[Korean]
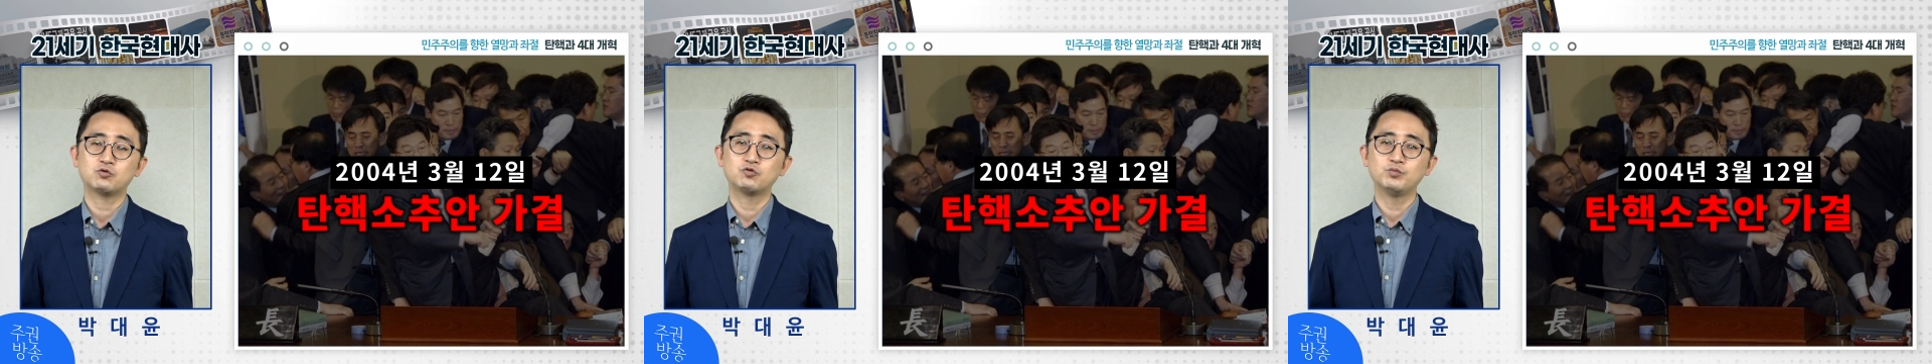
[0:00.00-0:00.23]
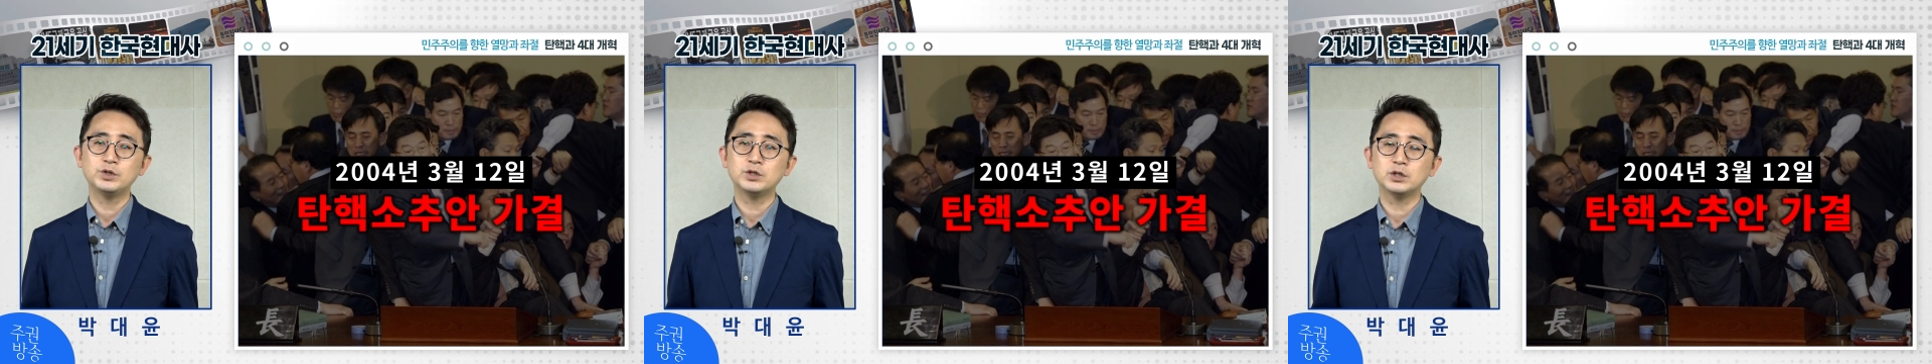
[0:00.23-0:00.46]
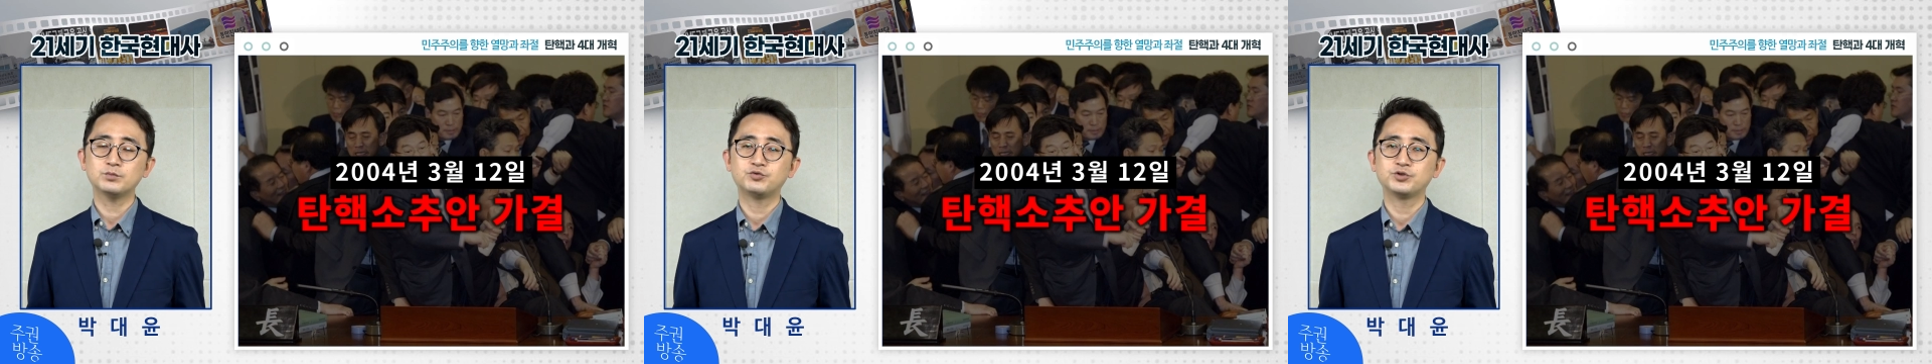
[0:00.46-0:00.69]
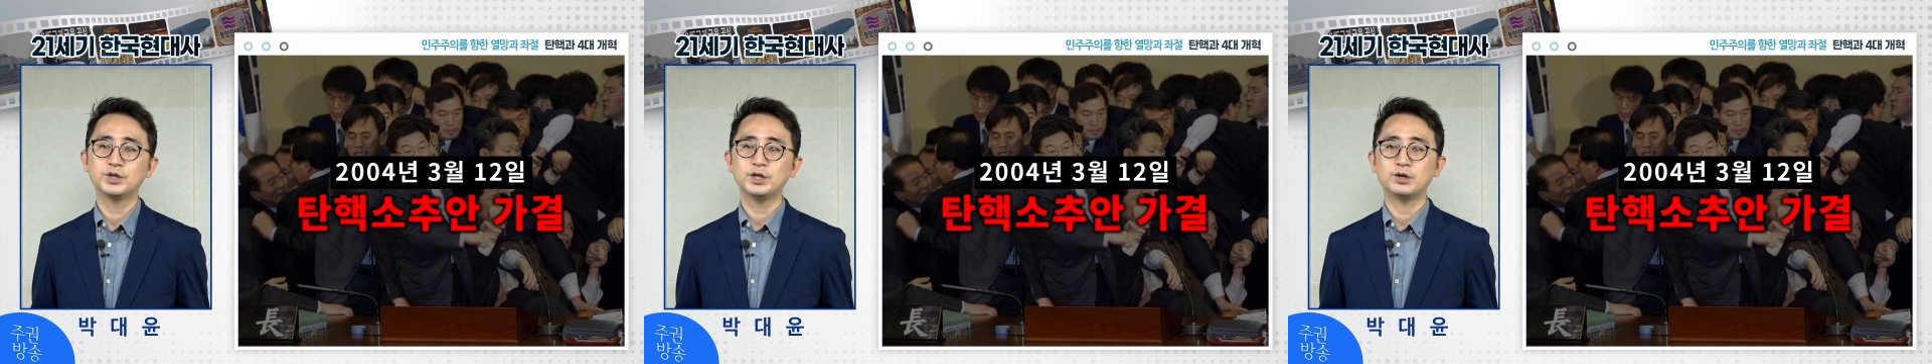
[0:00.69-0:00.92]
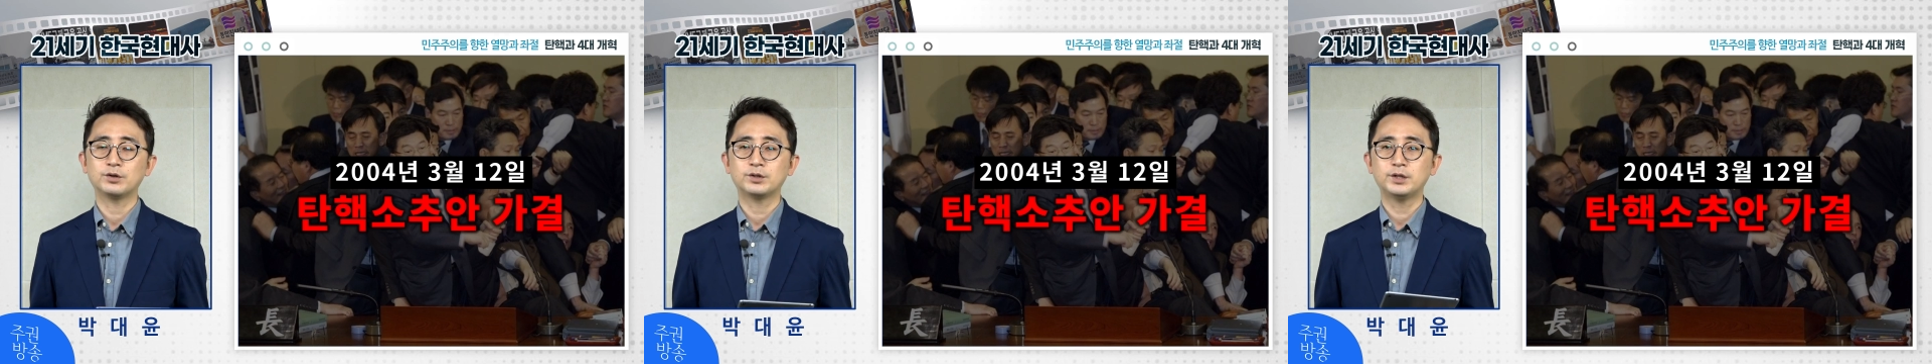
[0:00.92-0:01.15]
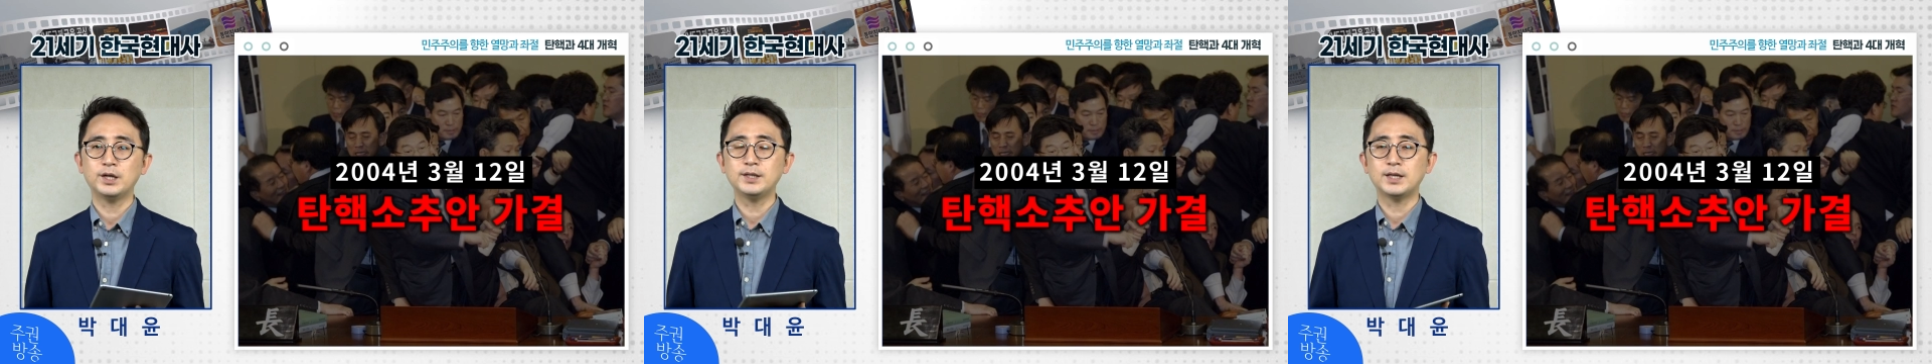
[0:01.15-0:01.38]
국민적인 분위기는
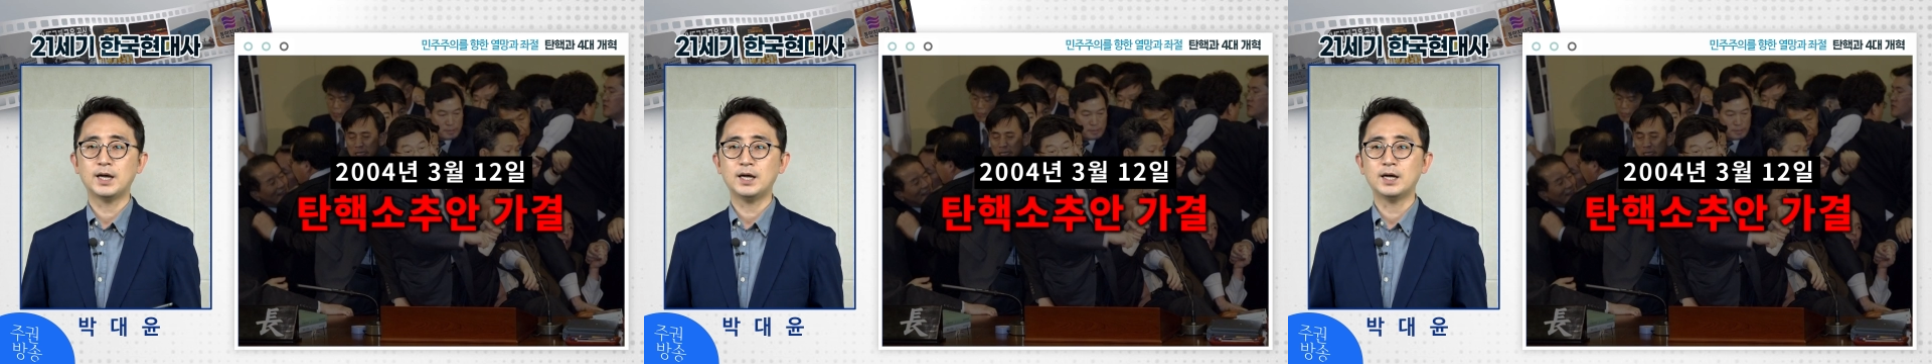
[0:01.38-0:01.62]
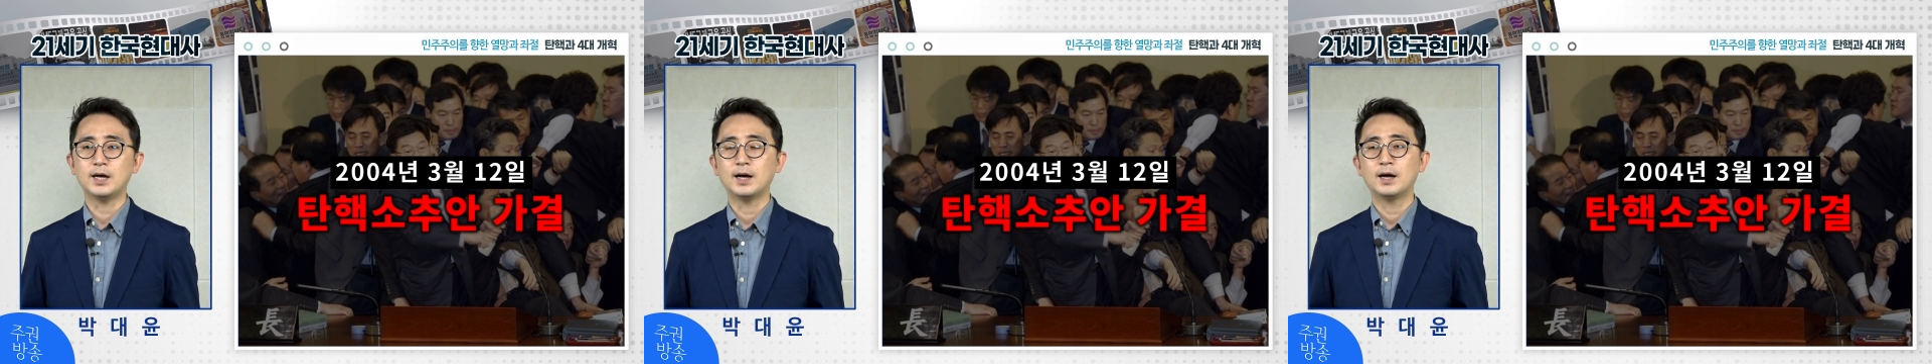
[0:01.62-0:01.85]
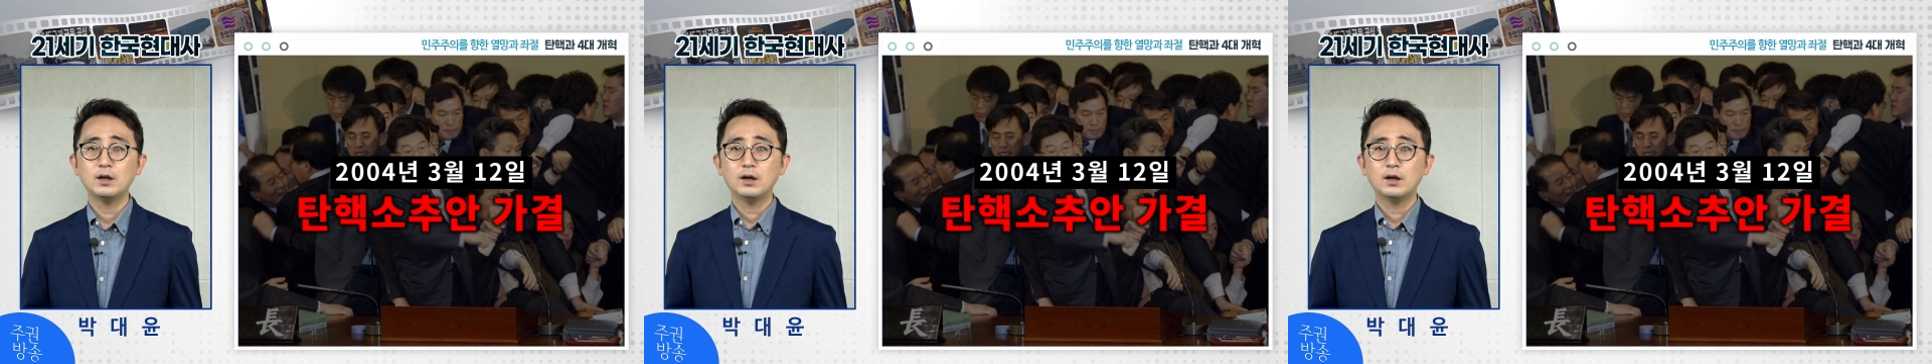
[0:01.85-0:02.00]
어땠냐?